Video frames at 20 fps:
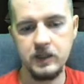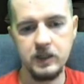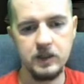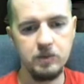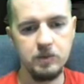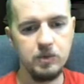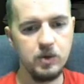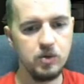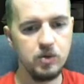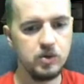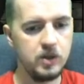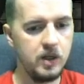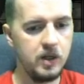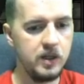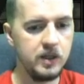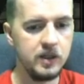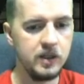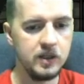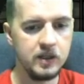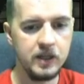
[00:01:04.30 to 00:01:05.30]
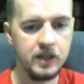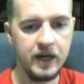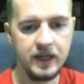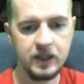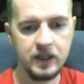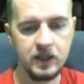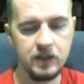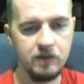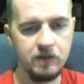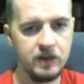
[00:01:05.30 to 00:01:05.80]
берутся
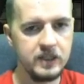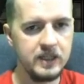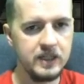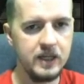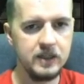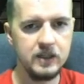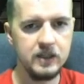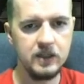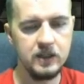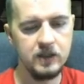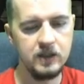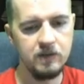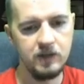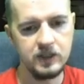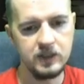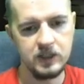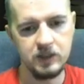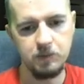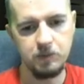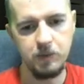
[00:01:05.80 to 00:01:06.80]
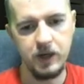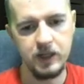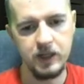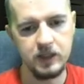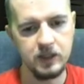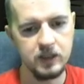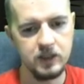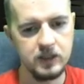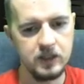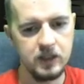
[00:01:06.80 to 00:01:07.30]
легендарки 20
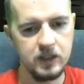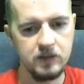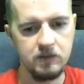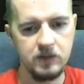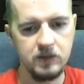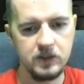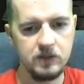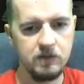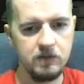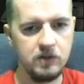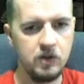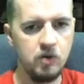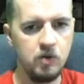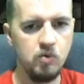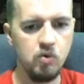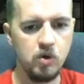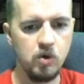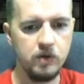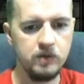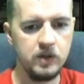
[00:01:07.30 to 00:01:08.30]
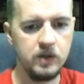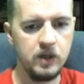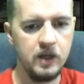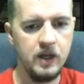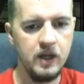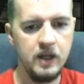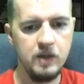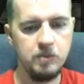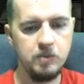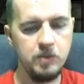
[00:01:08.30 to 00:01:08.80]
25 соответственно, уровни.
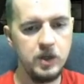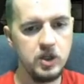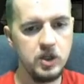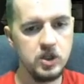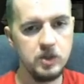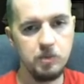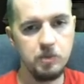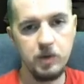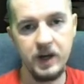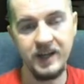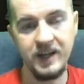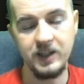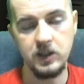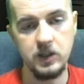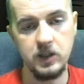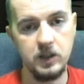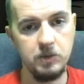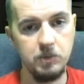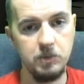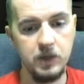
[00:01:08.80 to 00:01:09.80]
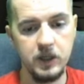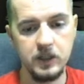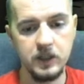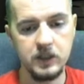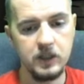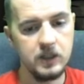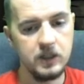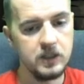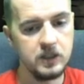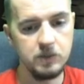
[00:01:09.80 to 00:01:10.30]
Меньше брать не имеет
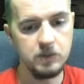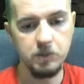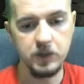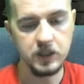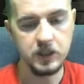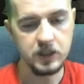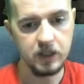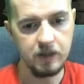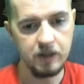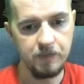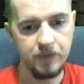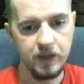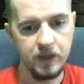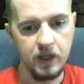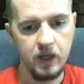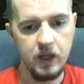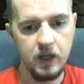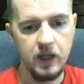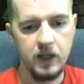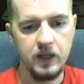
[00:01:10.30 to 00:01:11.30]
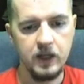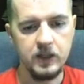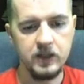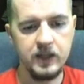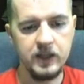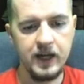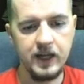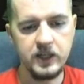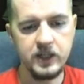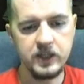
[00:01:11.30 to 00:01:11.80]
смысла.
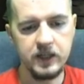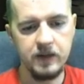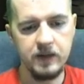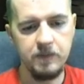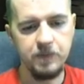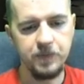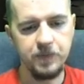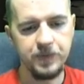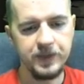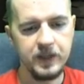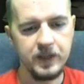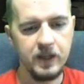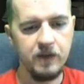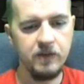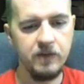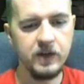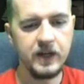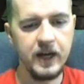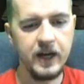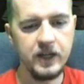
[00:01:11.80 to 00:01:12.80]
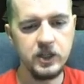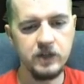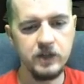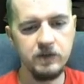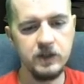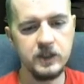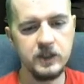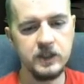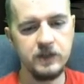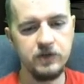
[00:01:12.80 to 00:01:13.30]
Дальше
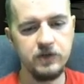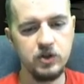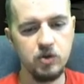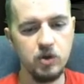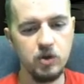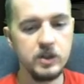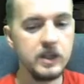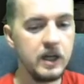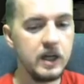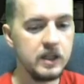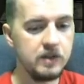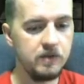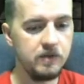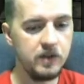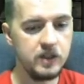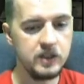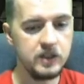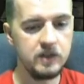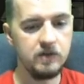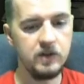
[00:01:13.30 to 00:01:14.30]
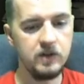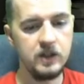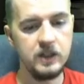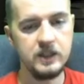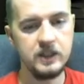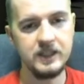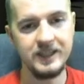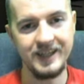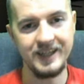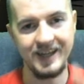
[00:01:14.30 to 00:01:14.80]
выкачивается все соответствие
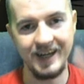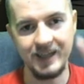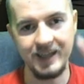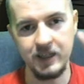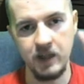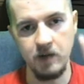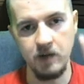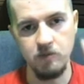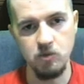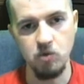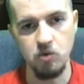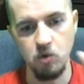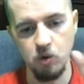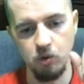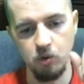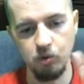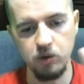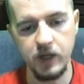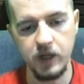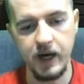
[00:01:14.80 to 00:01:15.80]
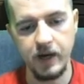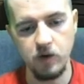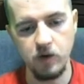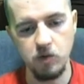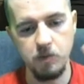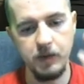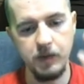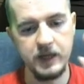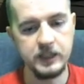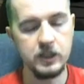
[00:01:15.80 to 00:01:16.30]
с к одному удару.
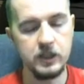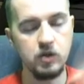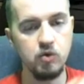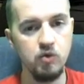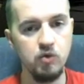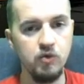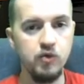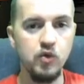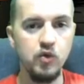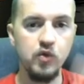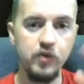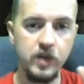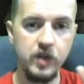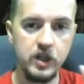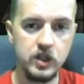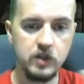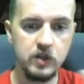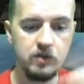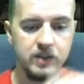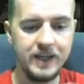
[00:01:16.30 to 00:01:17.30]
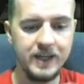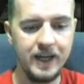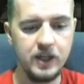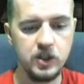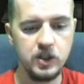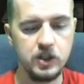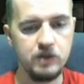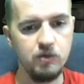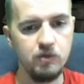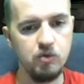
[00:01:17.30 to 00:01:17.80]
Мастер кунг-фу увеличивает
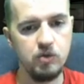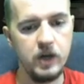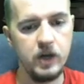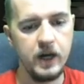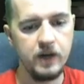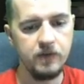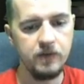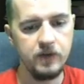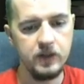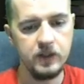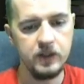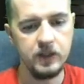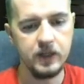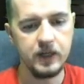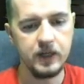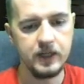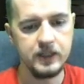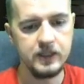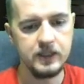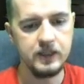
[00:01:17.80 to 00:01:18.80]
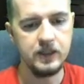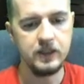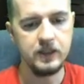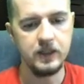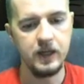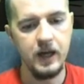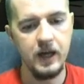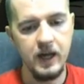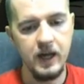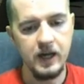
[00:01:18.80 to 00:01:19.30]
количество ударов на
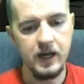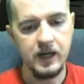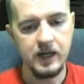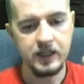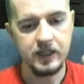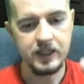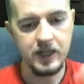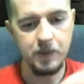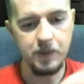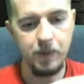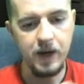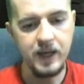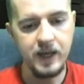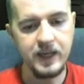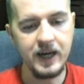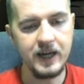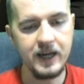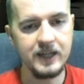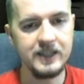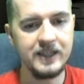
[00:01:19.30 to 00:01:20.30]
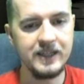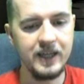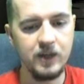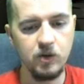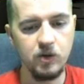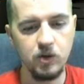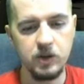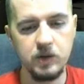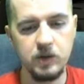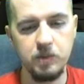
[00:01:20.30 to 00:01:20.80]
кастете. Слепая ярость
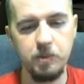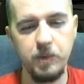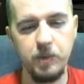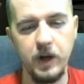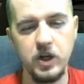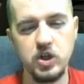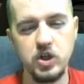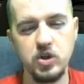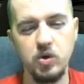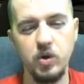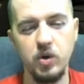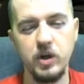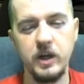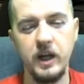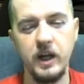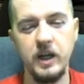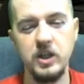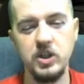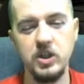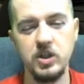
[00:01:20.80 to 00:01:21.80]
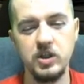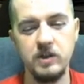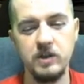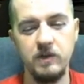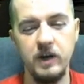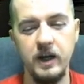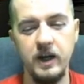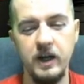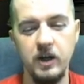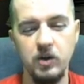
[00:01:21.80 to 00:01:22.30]
дает большое
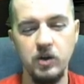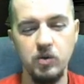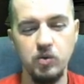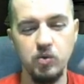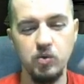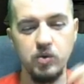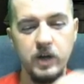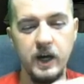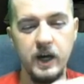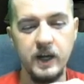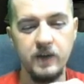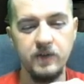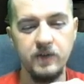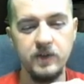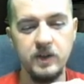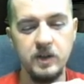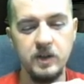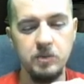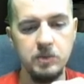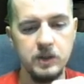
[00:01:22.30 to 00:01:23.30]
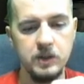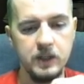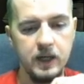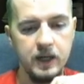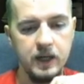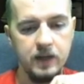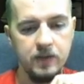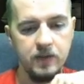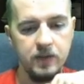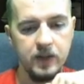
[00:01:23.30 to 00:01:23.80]
количество ударов
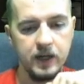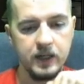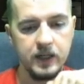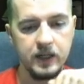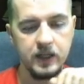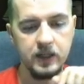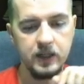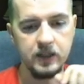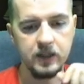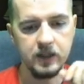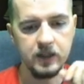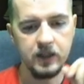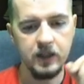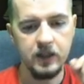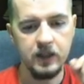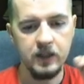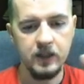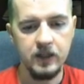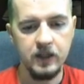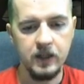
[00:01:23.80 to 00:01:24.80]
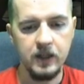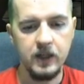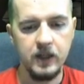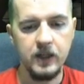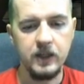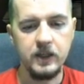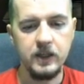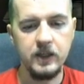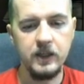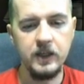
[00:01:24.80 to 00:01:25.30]
именно на криты.
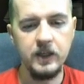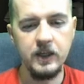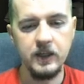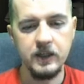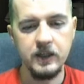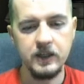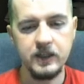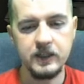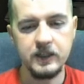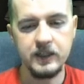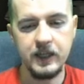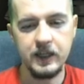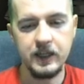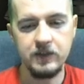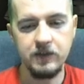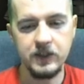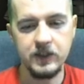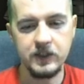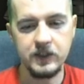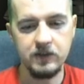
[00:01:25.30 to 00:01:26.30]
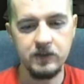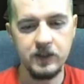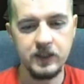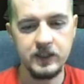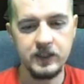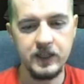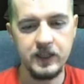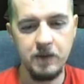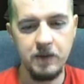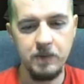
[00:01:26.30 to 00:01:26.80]
И, соответственно,
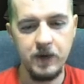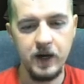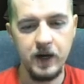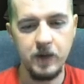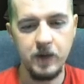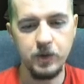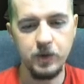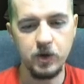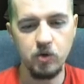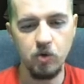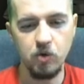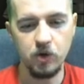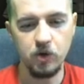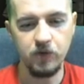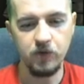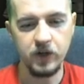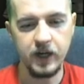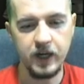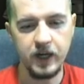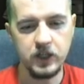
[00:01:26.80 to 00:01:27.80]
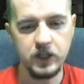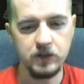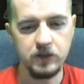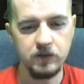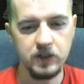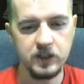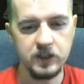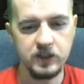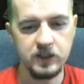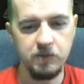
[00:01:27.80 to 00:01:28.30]
сам апперкот
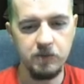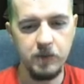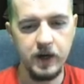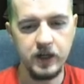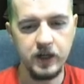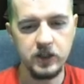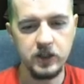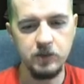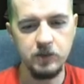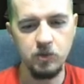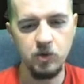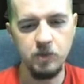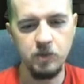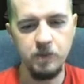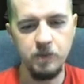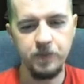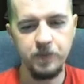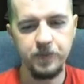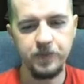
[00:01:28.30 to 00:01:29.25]
выкачивается в максимум,